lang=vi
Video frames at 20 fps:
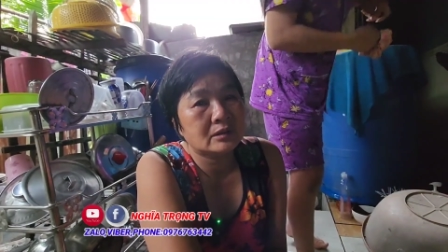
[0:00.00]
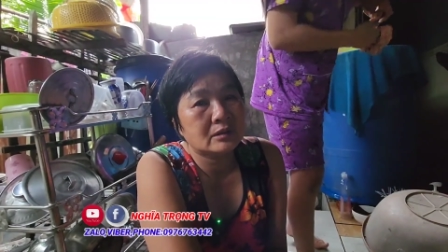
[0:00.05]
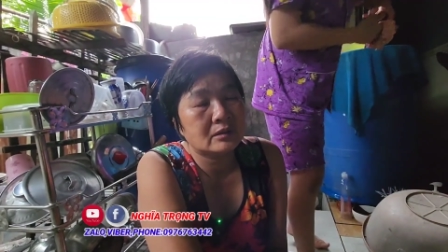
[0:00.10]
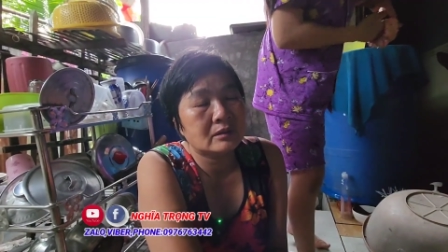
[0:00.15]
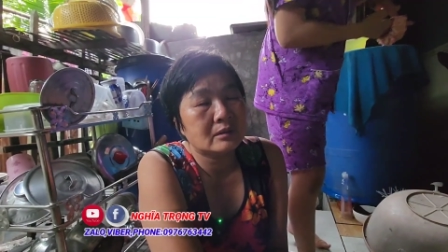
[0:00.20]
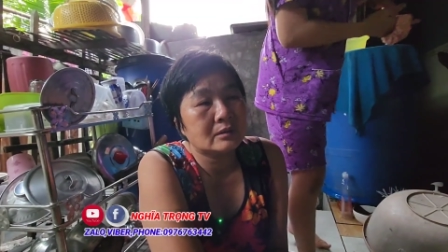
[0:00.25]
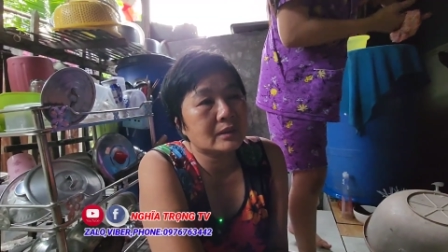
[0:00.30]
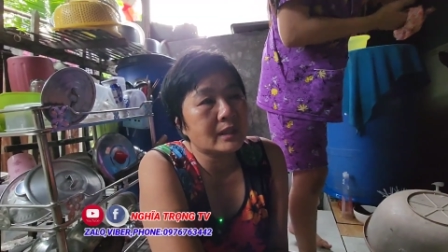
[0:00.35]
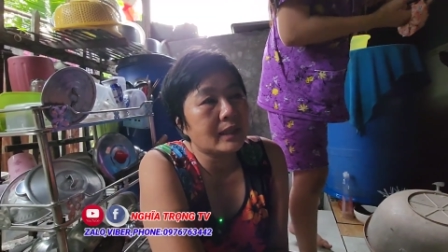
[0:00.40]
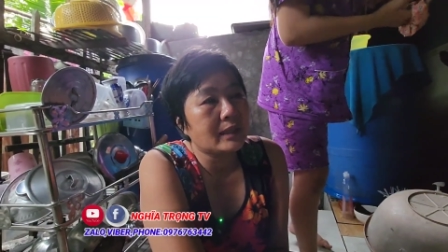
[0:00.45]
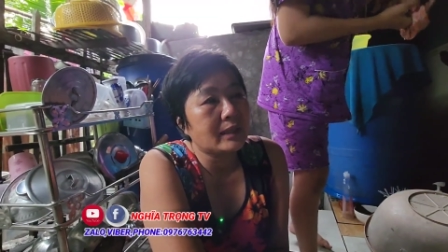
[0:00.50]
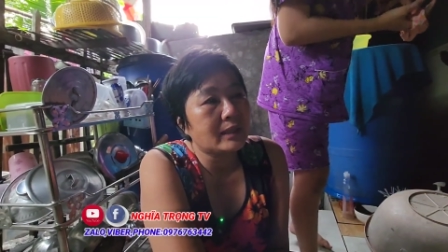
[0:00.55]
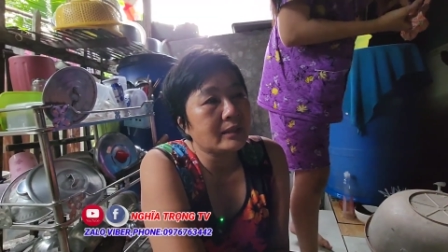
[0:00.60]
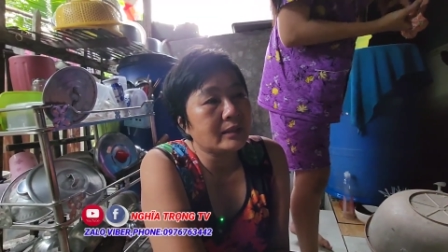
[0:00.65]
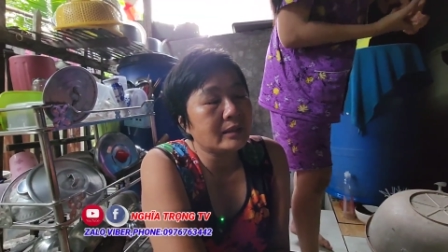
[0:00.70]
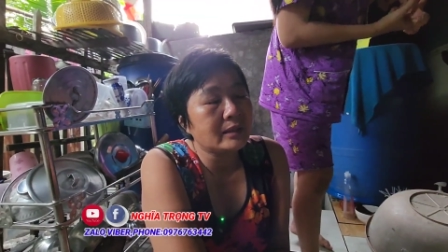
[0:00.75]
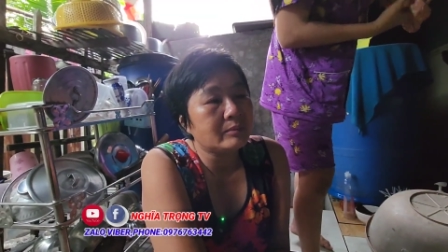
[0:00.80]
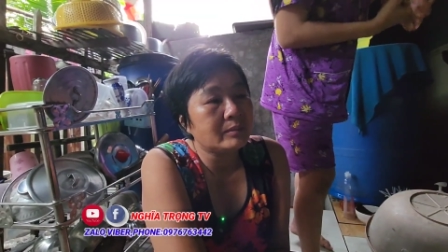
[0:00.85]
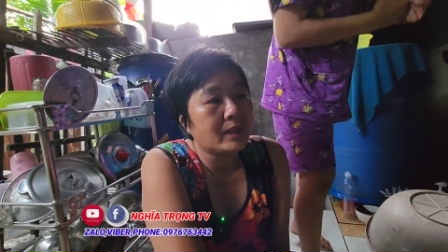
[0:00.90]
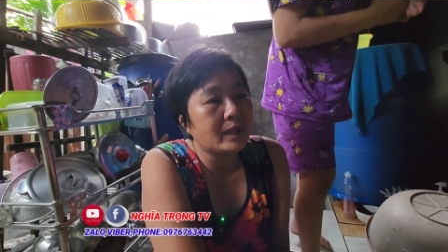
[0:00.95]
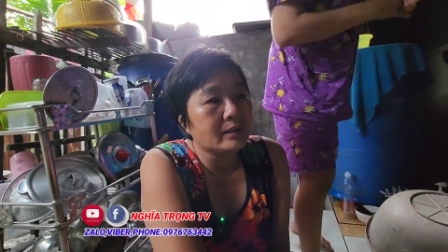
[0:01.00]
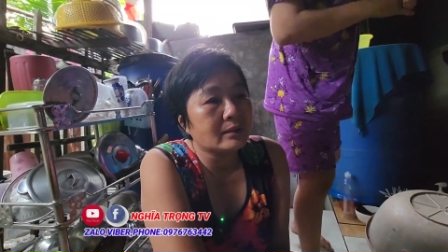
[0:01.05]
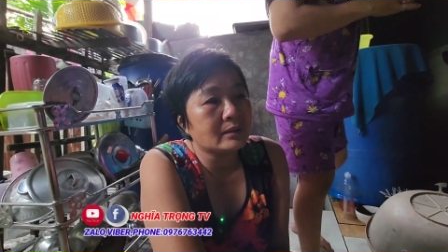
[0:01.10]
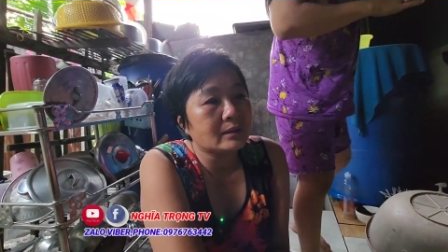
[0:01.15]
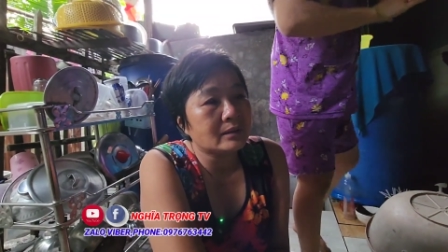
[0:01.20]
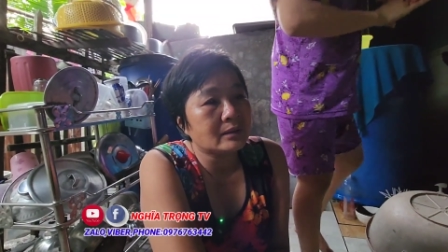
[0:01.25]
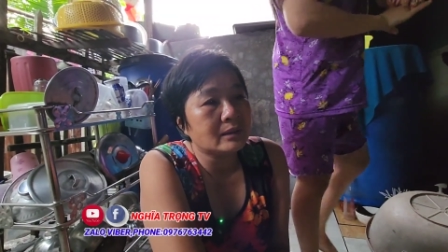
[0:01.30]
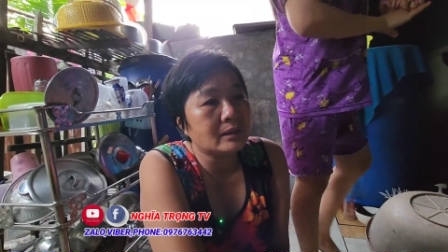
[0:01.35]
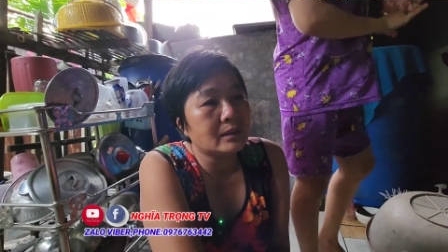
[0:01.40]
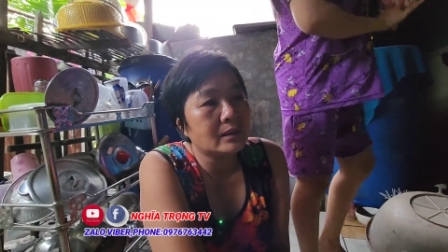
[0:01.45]
còn ta lấy tiền mặt
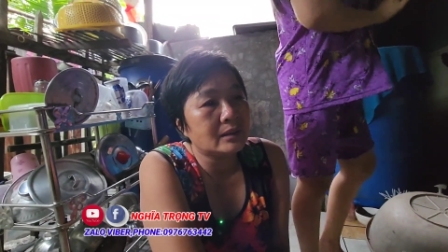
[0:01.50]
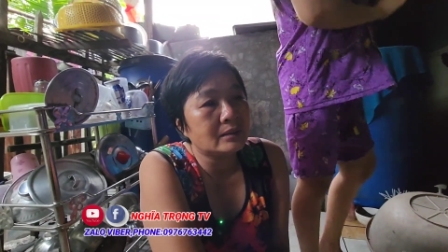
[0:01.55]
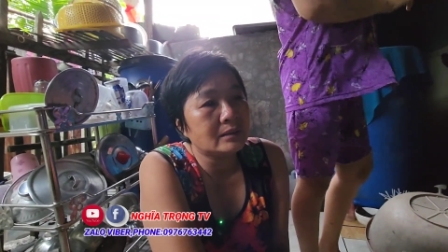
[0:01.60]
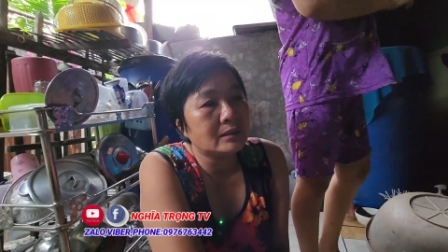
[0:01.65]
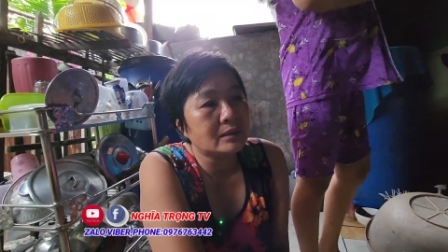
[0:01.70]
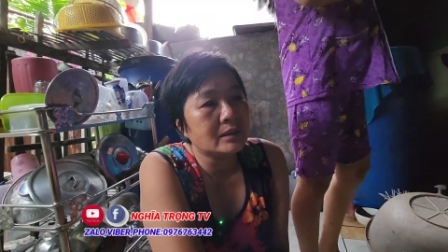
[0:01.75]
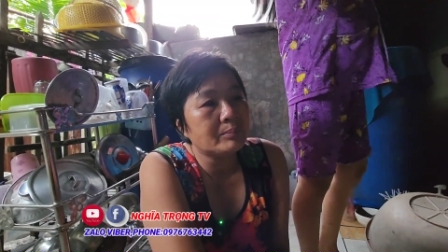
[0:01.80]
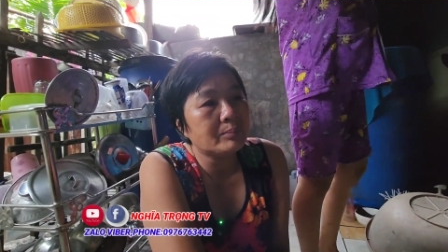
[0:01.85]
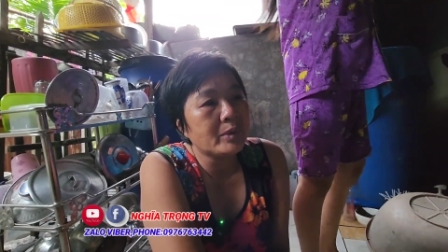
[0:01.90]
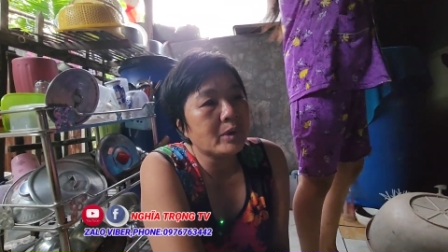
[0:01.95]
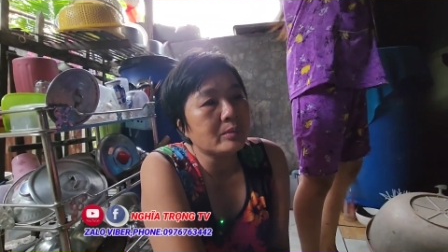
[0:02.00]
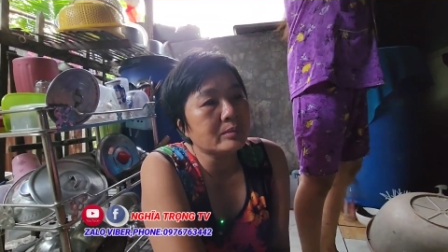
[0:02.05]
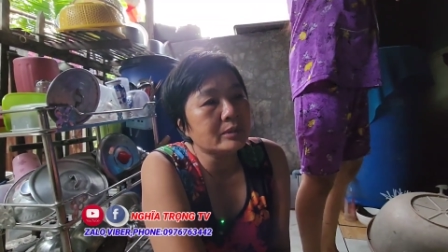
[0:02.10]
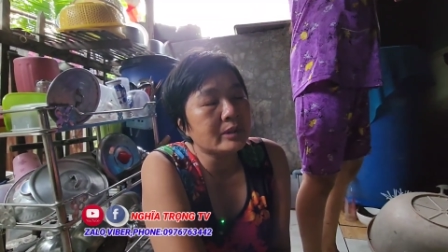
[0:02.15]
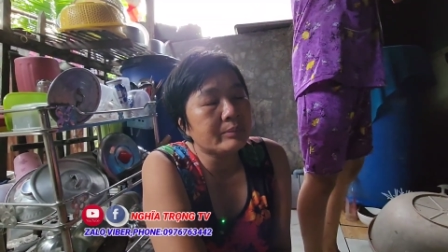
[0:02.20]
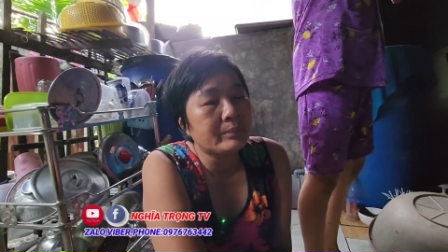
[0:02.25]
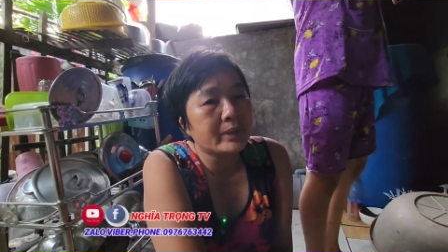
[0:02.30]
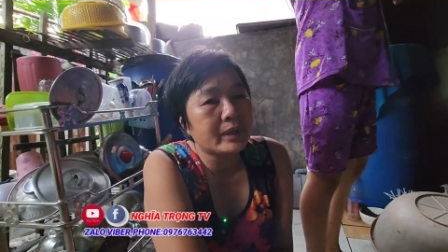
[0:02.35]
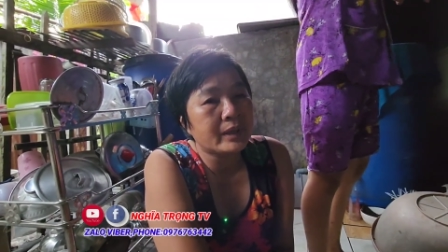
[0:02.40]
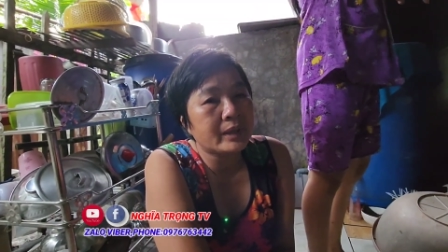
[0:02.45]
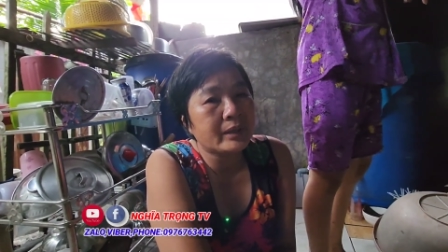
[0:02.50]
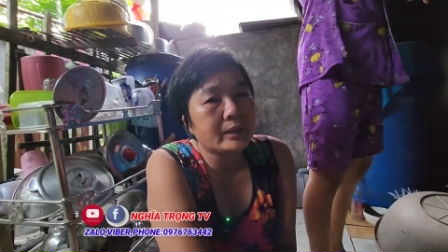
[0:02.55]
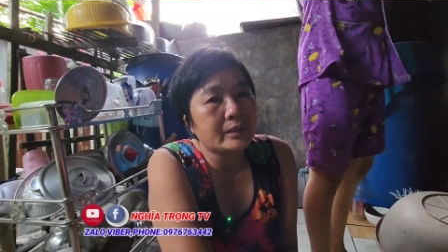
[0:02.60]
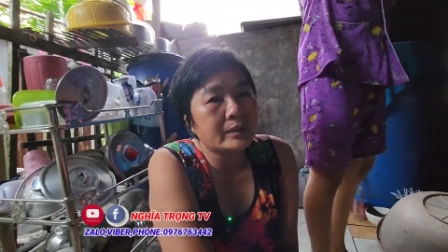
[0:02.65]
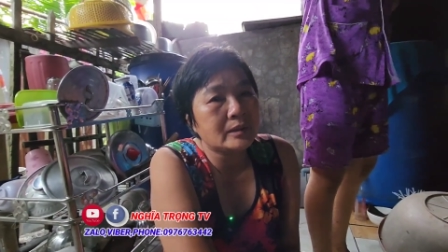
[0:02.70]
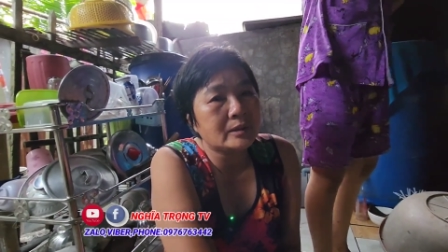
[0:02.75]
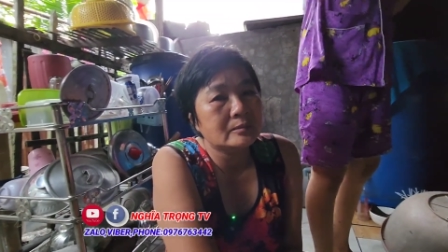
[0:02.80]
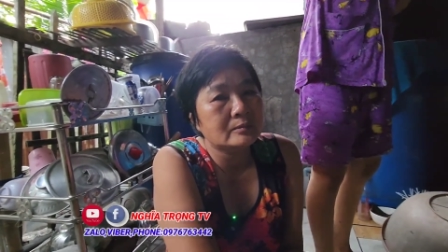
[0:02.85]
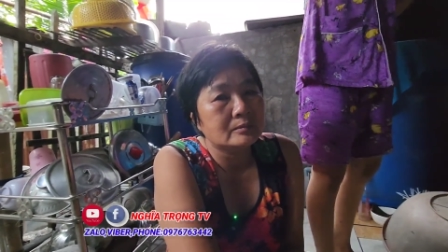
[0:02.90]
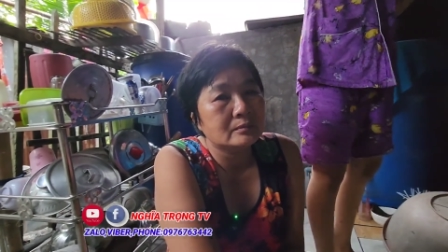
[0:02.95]
thì ta lời được trăm mốt trăm
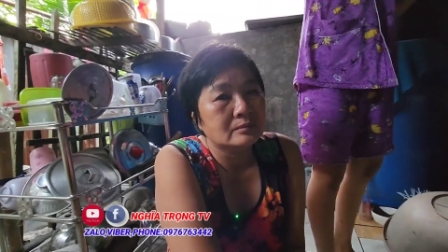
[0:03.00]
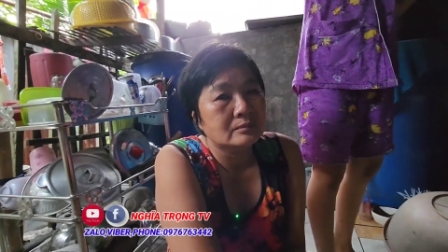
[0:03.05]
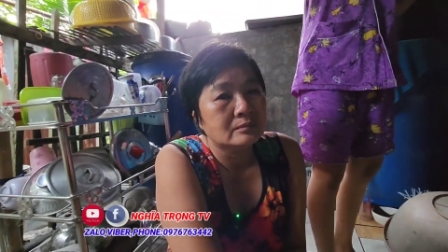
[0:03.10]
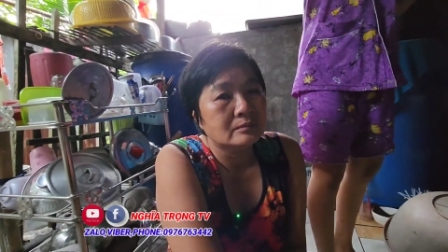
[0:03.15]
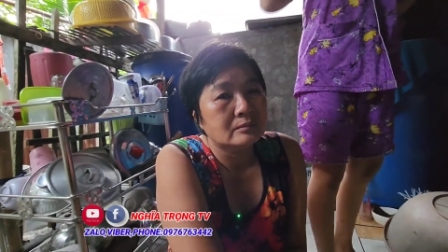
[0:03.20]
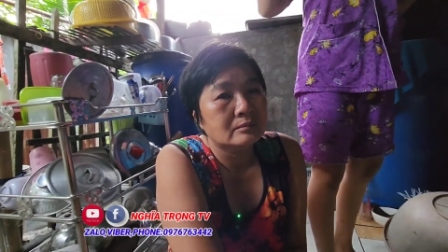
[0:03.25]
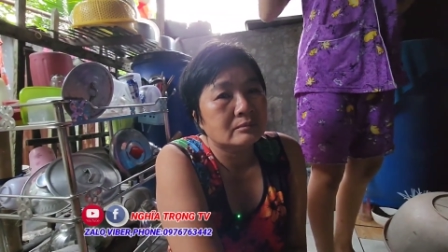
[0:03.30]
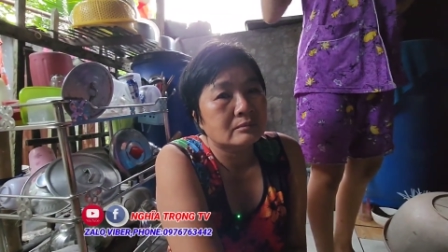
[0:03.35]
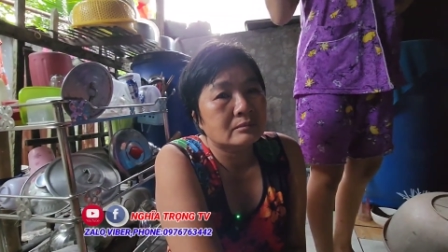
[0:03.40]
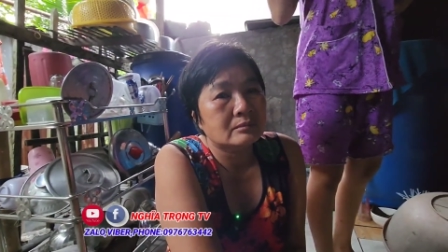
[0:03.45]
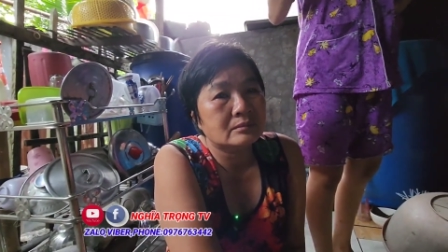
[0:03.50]
hai dạ